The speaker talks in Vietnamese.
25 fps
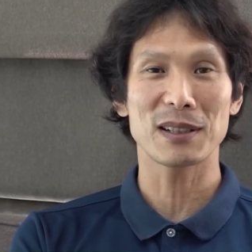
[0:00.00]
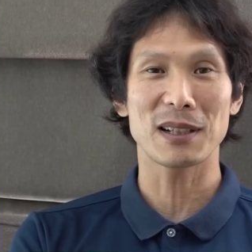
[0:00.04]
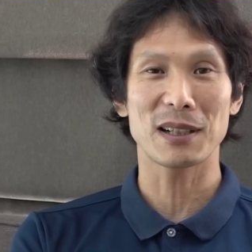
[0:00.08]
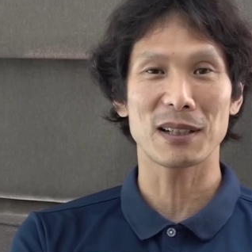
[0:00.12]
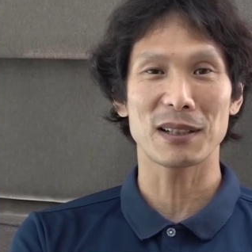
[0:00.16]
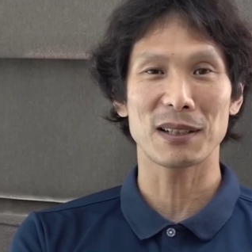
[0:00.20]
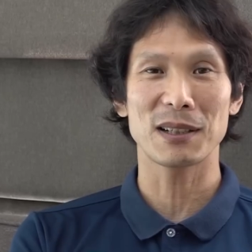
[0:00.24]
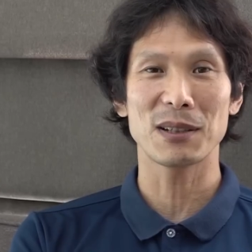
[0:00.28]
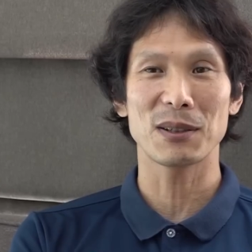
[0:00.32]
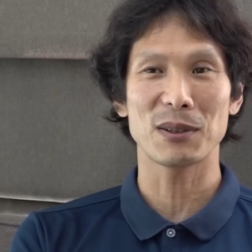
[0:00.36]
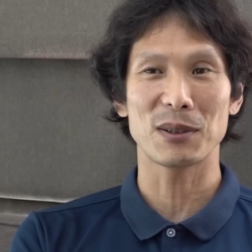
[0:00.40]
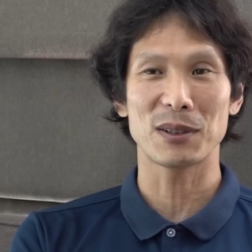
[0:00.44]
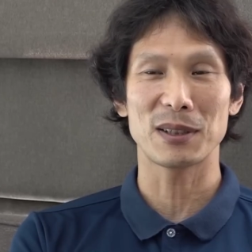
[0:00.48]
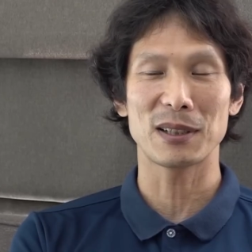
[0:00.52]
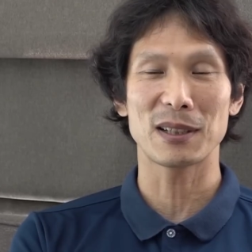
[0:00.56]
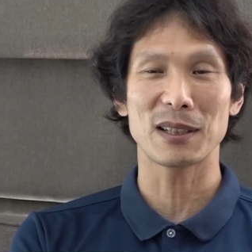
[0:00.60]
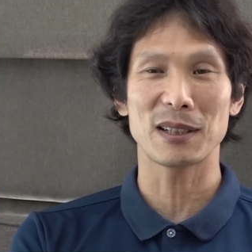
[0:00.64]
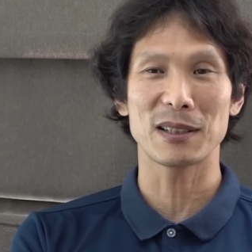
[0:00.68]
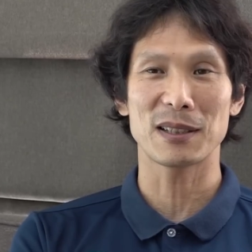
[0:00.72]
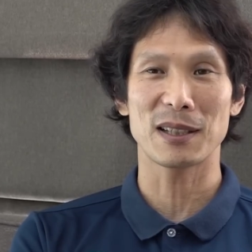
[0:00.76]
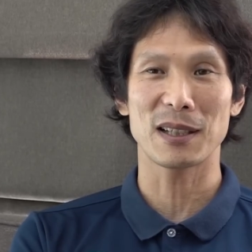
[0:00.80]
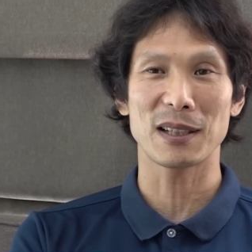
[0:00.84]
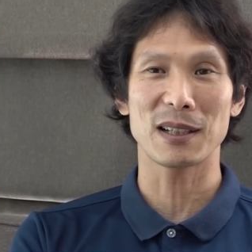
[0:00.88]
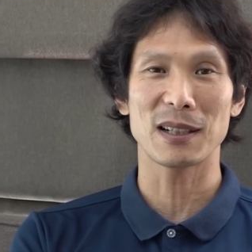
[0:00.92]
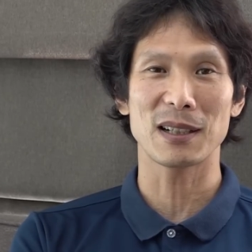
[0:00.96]
Khi cầu thủ
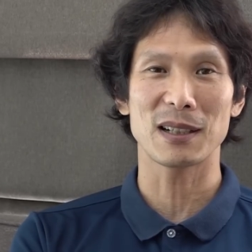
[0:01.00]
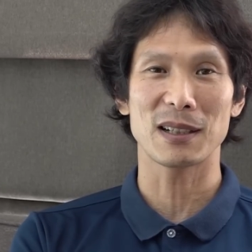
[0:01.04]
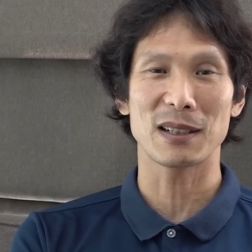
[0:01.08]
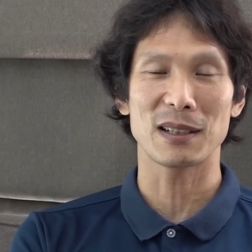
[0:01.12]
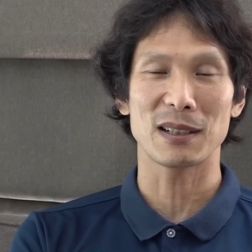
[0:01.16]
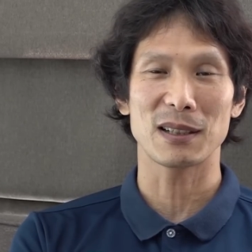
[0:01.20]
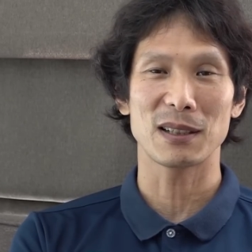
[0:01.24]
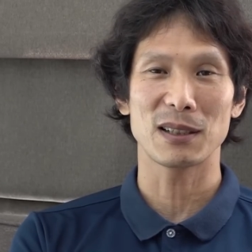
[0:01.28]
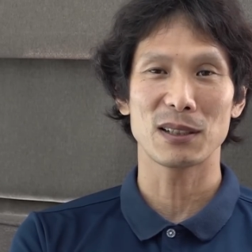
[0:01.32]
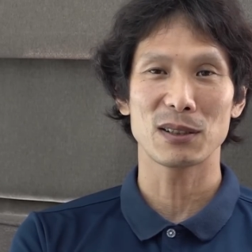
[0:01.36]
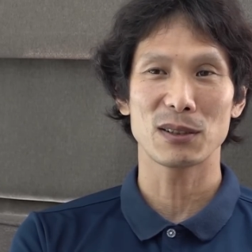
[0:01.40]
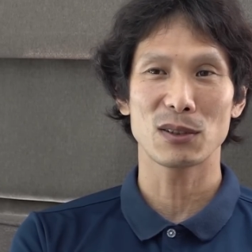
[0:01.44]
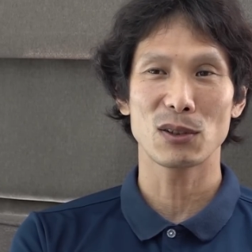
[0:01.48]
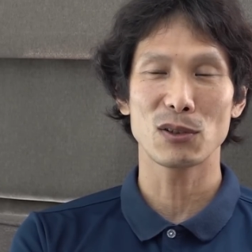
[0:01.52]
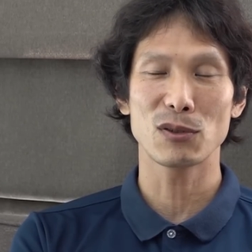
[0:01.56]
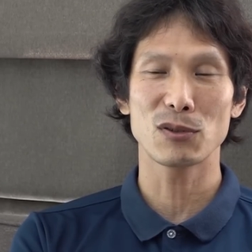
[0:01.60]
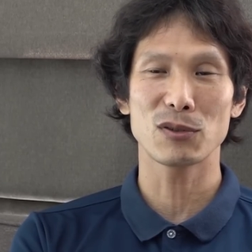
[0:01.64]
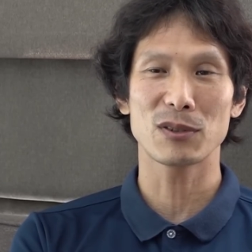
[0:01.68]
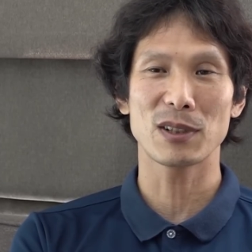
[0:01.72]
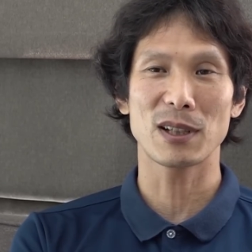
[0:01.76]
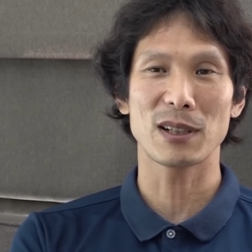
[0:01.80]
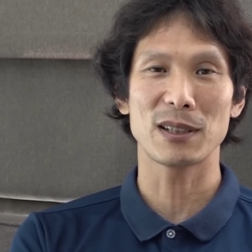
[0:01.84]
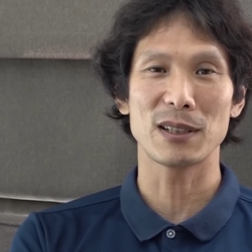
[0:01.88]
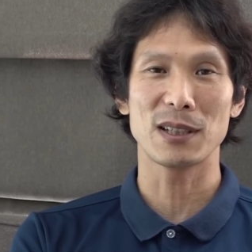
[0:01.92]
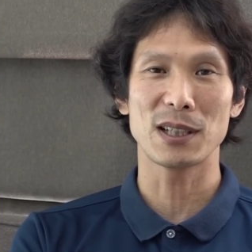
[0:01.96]
thấy được nó cũng là
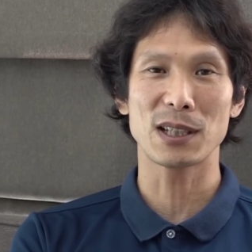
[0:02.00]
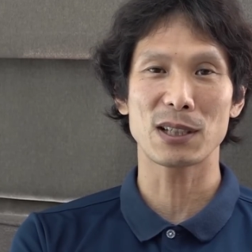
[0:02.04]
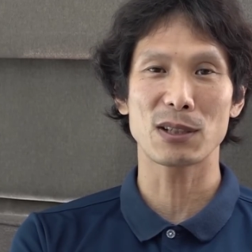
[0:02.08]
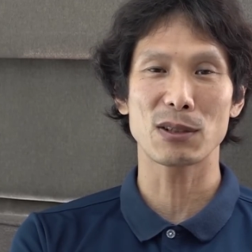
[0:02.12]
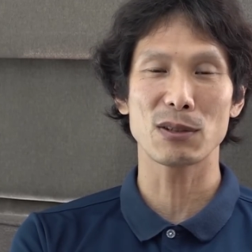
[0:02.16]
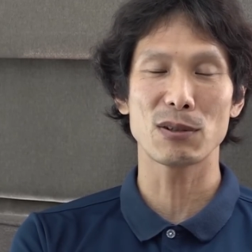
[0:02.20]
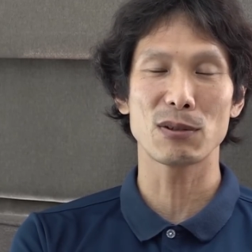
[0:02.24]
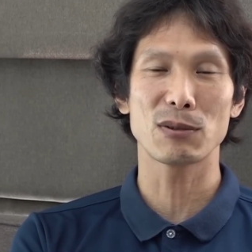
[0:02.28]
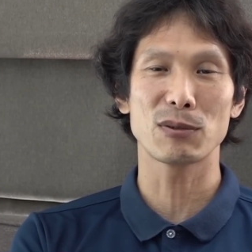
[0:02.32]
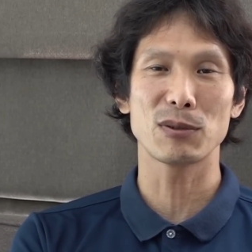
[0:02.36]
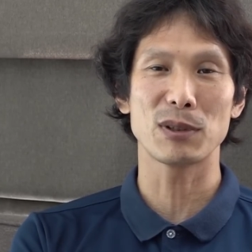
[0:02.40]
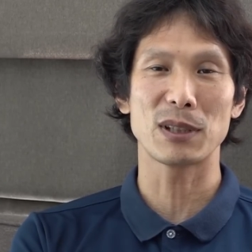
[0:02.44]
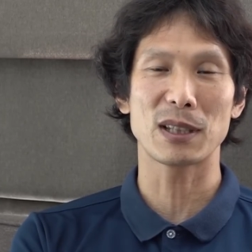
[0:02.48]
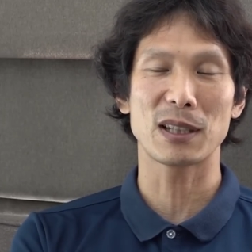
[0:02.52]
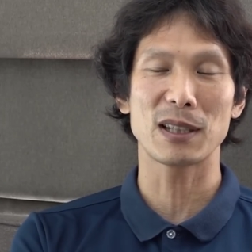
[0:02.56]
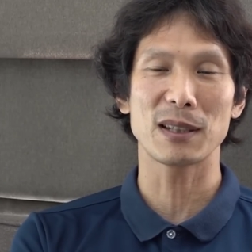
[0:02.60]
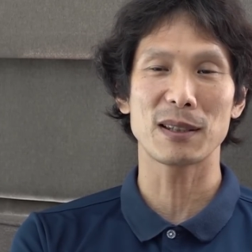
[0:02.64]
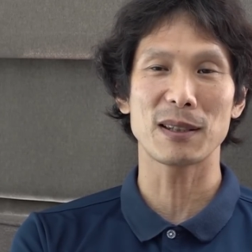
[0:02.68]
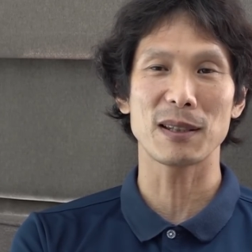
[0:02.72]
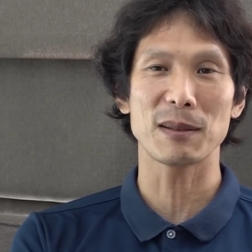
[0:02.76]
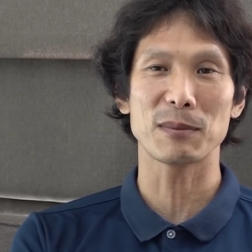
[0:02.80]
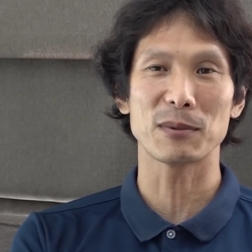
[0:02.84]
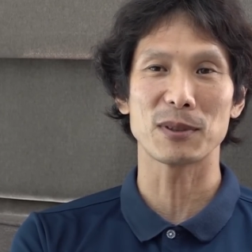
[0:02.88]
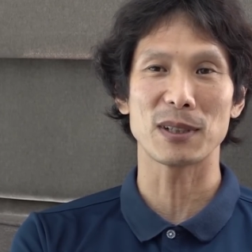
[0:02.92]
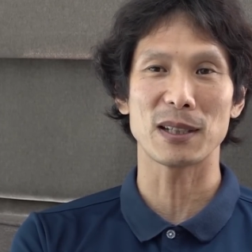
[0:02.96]
một động lực góp phần tạo
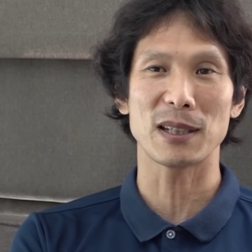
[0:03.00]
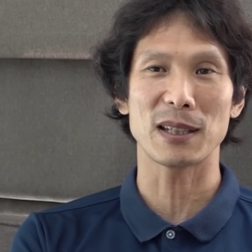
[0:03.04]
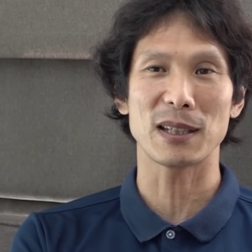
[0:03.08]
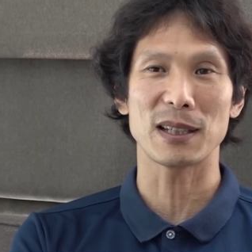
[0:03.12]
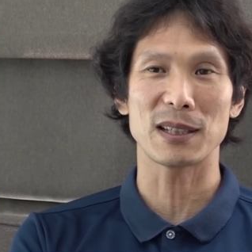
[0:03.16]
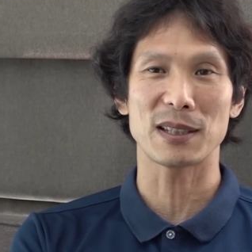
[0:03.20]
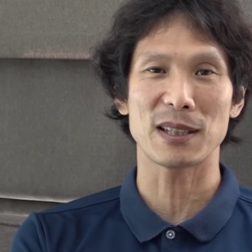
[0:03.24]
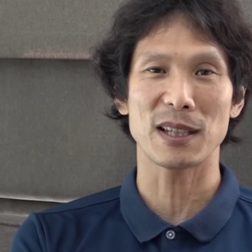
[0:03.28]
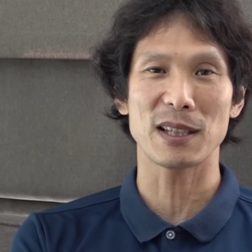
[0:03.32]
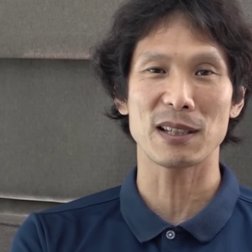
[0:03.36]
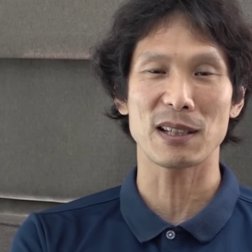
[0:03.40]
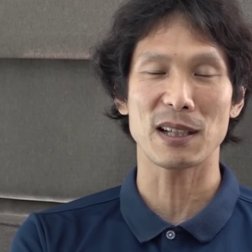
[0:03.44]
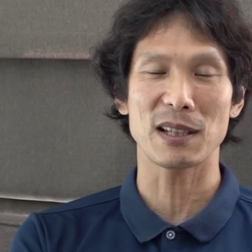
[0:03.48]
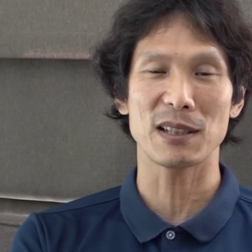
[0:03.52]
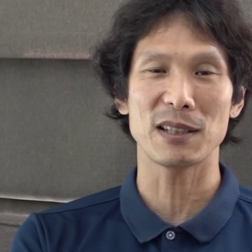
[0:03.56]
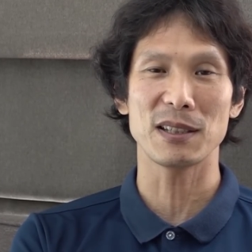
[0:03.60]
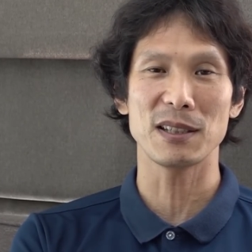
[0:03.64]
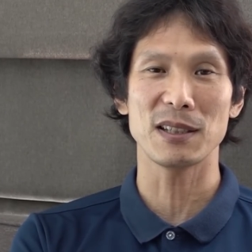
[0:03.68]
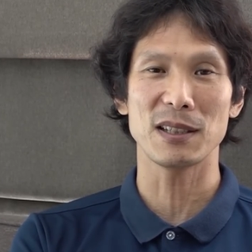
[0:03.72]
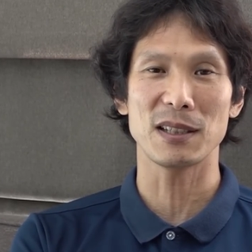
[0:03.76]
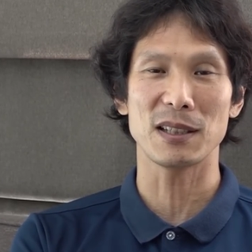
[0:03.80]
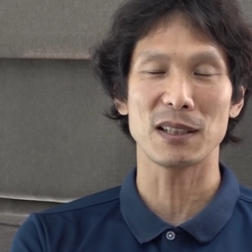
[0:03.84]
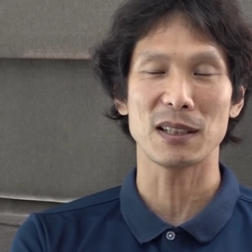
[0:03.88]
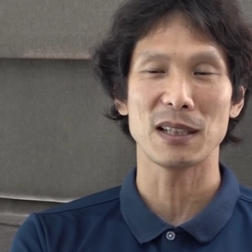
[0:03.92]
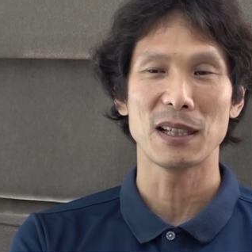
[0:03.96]
nên sự tự tin cho các
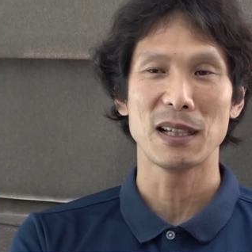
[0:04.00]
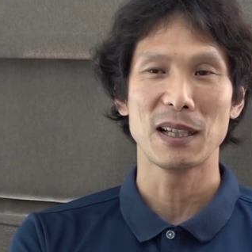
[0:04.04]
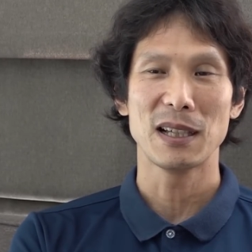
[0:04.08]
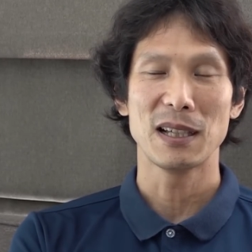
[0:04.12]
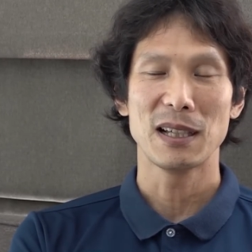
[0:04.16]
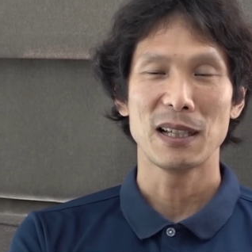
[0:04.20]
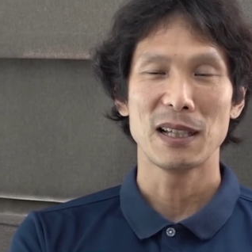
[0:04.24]
cầu thủ.